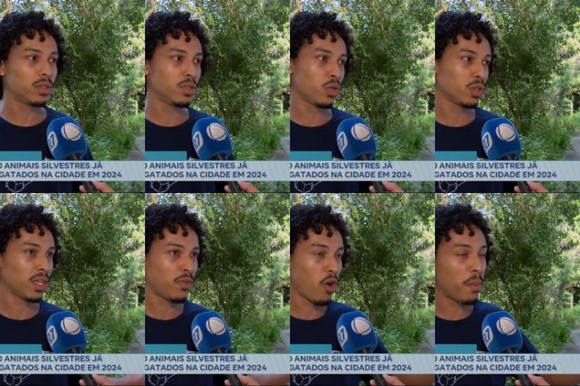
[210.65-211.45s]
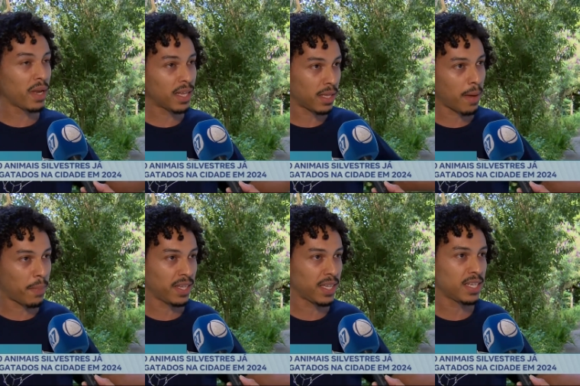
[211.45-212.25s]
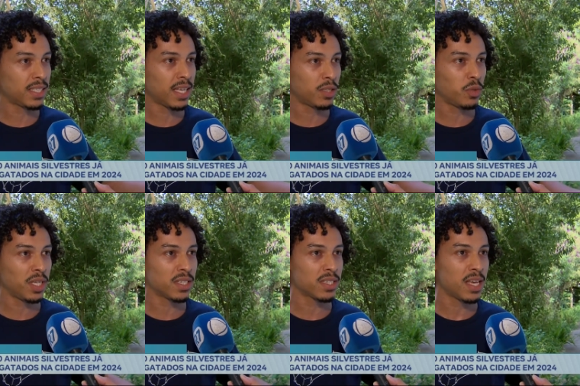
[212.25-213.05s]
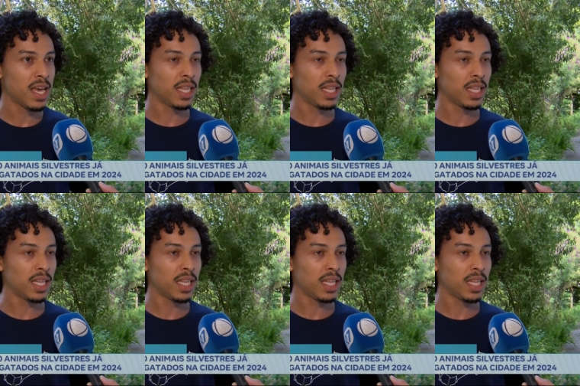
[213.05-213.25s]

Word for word: de outra forma ele aprenderia na natureza.